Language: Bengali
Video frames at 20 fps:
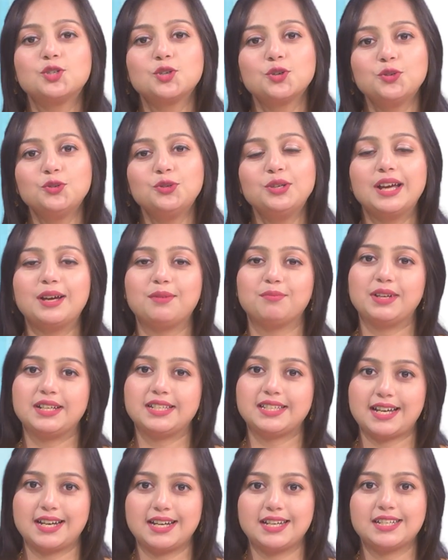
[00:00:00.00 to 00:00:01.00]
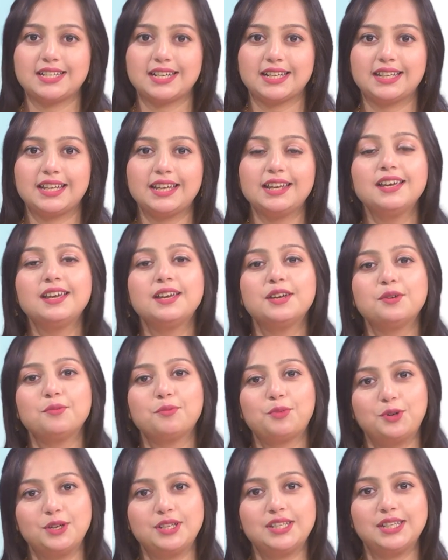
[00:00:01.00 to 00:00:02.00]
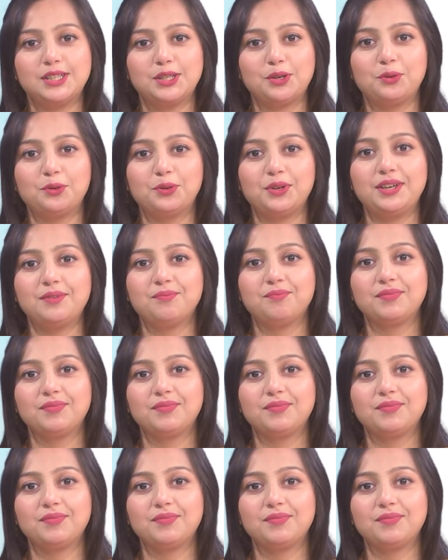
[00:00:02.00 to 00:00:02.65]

চলুন আমরা স্যারের সাথে পরিচিত হই